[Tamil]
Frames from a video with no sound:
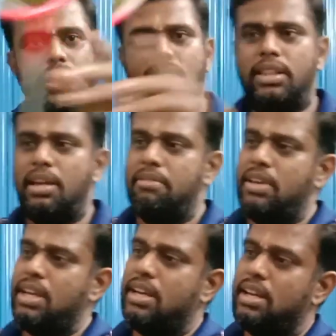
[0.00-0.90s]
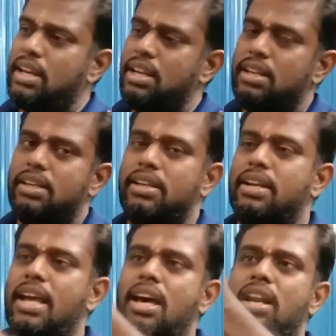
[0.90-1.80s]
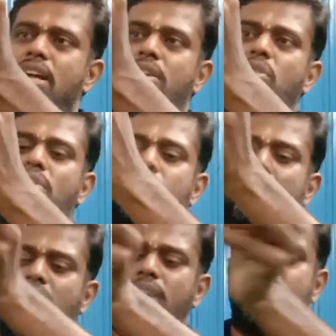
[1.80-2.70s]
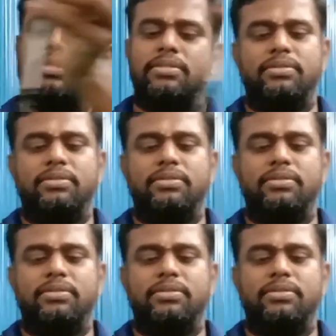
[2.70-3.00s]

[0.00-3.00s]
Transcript: இந்த விக்கு நேராக இருக்கும் பாருங்கள்